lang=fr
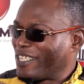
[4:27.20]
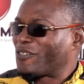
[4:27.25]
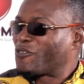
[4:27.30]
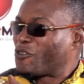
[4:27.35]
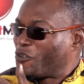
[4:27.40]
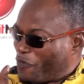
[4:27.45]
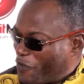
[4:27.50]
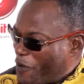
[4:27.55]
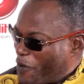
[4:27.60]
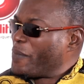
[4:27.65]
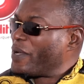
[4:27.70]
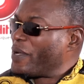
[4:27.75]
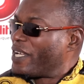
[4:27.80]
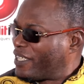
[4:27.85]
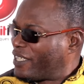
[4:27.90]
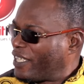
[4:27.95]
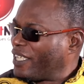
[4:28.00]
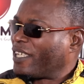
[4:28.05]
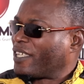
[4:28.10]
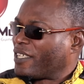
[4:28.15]
tu veux
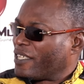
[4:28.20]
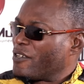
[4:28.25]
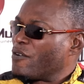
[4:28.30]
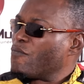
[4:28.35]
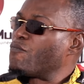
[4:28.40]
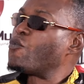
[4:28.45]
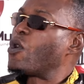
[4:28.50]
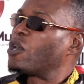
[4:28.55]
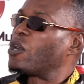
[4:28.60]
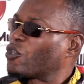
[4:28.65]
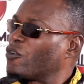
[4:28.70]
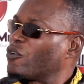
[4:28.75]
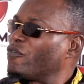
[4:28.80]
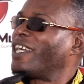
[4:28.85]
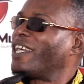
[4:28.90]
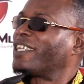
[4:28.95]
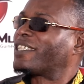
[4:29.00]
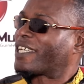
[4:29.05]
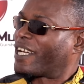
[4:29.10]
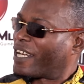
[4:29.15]
m'aider, moi je
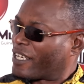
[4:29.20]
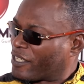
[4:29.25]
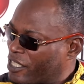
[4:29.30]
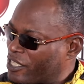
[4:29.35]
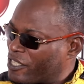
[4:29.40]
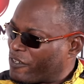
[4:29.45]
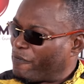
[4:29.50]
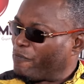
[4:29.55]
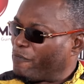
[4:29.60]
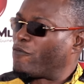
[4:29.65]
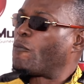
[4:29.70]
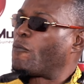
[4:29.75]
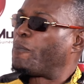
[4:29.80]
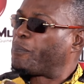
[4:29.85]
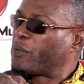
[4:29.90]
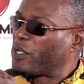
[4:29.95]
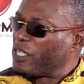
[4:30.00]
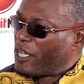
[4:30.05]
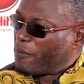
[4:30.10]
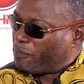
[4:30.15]
veux être artiste, faut
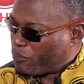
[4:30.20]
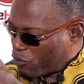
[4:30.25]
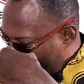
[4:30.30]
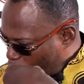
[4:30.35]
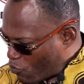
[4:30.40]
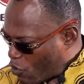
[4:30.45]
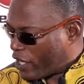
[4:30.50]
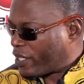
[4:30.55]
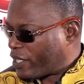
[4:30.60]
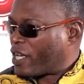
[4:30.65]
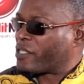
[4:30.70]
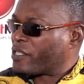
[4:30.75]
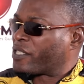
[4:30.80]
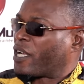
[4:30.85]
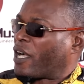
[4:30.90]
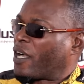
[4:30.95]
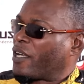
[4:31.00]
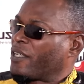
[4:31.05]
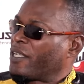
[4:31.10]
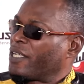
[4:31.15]
prier pour moi dans
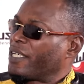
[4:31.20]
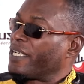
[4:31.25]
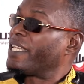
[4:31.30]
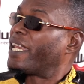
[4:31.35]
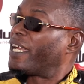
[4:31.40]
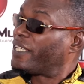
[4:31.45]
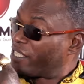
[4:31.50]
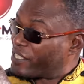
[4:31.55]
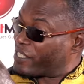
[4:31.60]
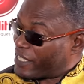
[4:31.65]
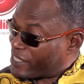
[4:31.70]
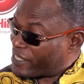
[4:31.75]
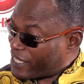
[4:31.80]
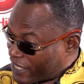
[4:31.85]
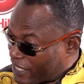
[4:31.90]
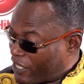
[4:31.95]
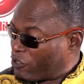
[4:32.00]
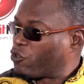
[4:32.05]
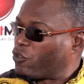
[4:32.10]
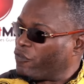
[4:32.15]
ça. Il a dit, c'est ça
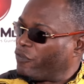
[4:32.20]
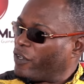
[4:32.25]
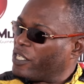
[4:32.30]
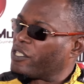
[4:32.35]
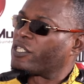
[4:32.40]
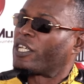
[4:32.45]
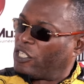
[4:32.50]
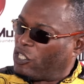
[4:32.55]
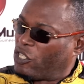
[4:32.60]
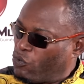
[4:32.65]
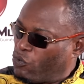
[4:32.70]
que tu veux J'ai dit,